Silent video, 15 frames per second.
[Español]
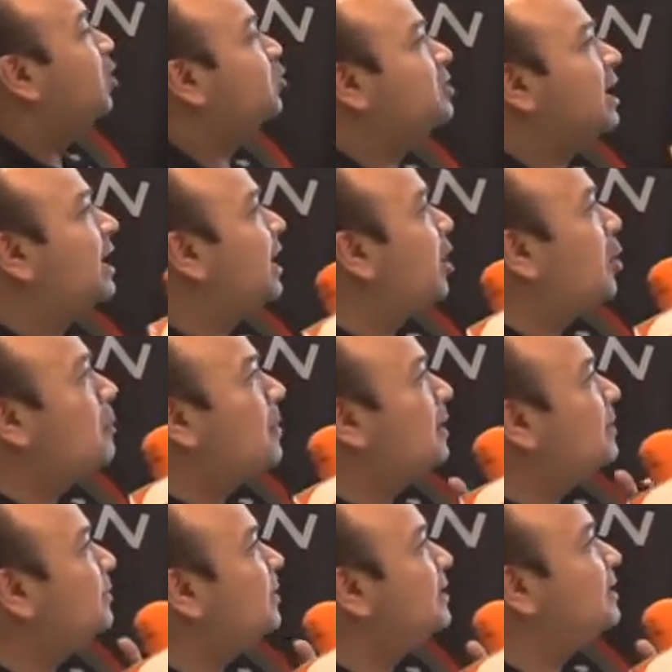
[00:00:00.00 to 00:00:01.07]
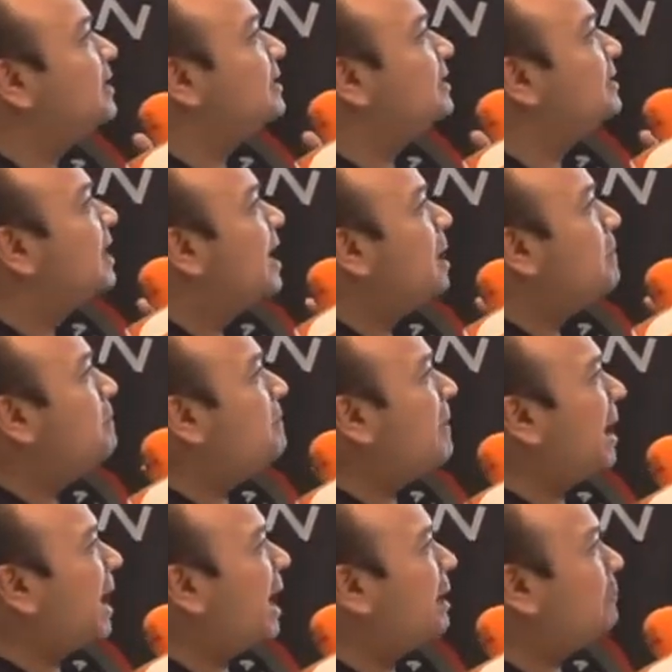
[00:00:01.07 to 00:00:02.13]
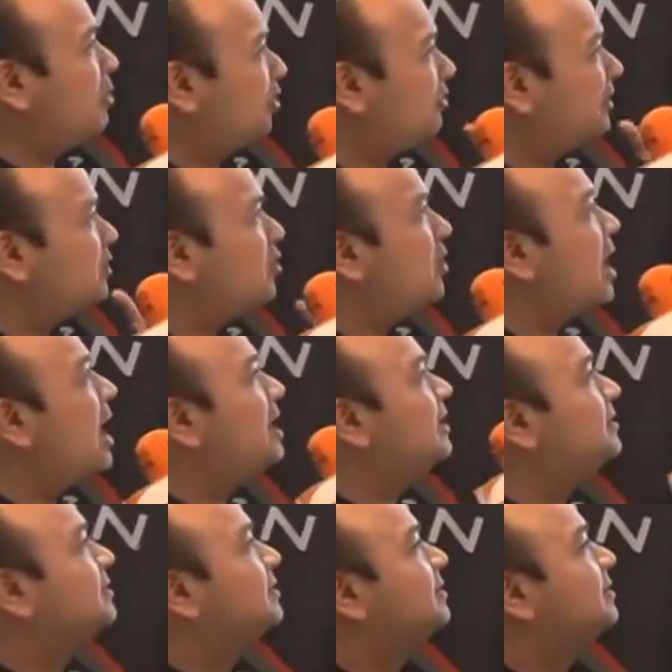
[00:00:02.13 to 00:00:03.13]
O sea que completamente es para profesionales.